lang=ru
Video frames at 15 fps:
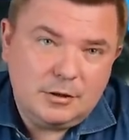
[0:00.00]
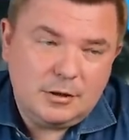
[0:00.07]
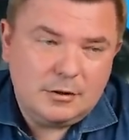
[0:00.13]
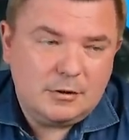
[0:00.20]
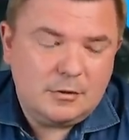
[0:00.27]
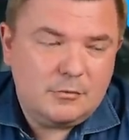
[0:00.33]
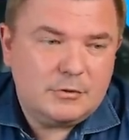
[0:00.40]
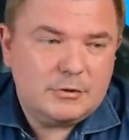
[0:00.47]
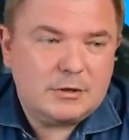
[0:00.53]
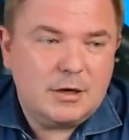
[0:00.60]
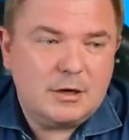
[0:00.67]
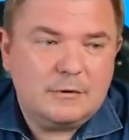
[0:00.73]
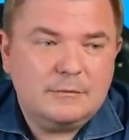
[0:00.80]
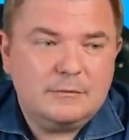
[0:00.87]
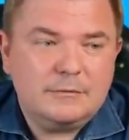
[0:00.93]
да, то есть
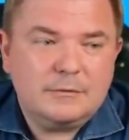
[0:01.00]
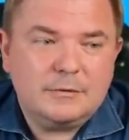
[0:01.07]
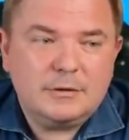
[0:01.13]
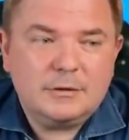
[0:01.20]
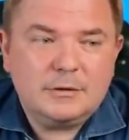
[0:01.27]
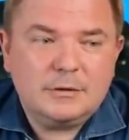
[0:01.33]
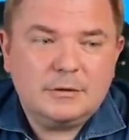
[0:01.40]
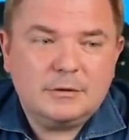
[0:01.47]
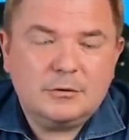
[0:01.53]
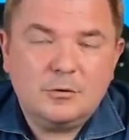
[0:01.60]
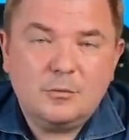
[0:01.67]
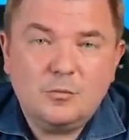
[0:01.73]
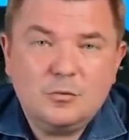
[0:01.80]
как в а, том